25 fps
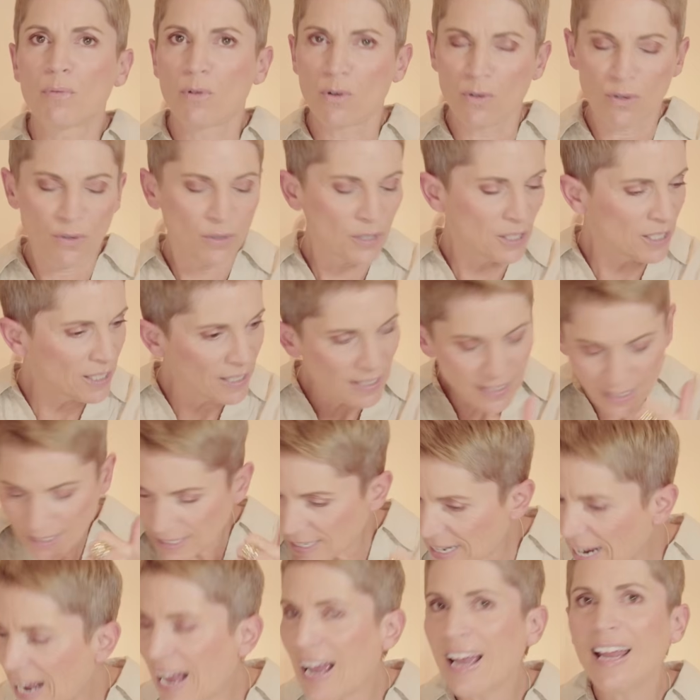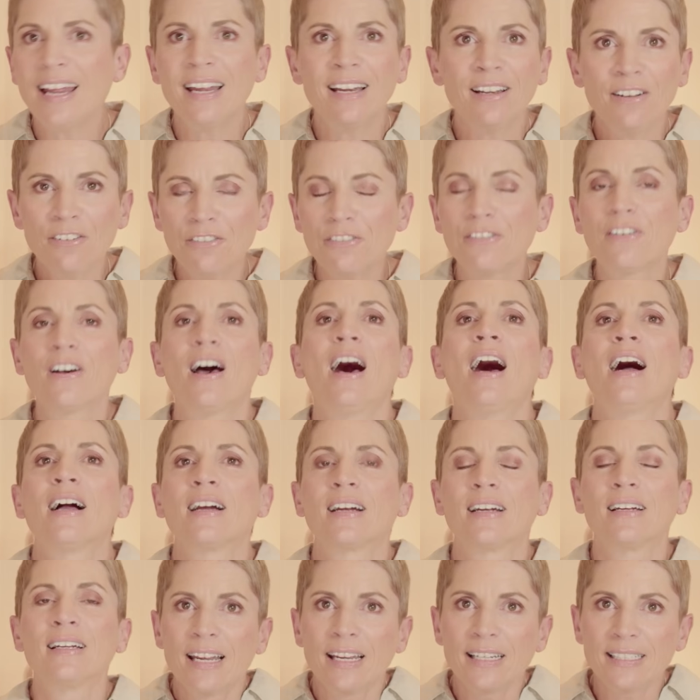Produkte. Keine
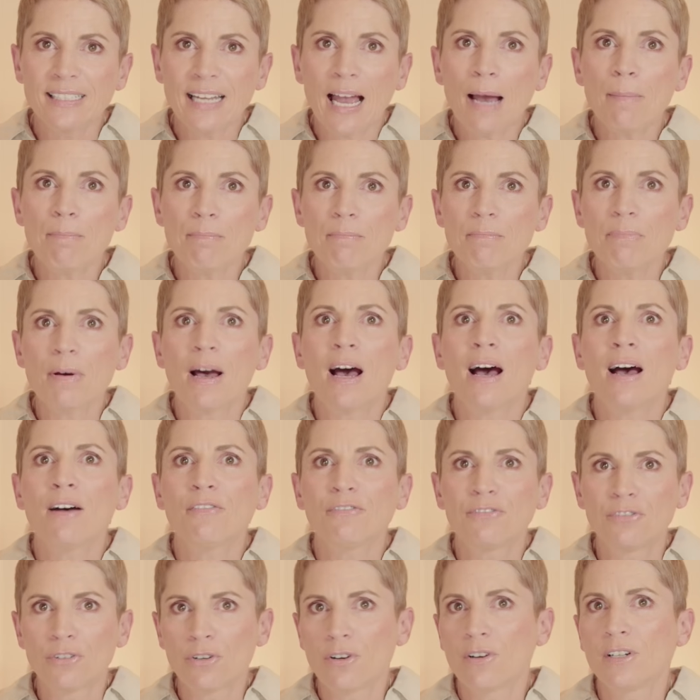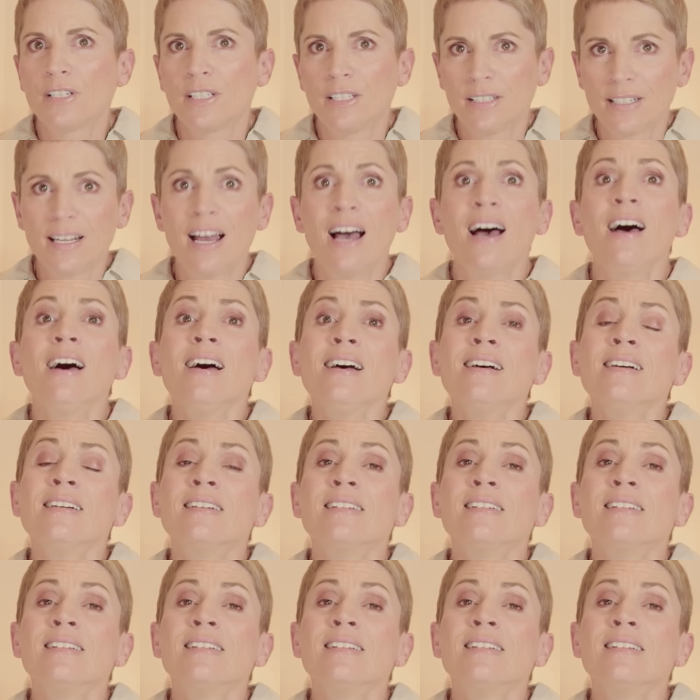Frage. Ich habe ein paar für euch da.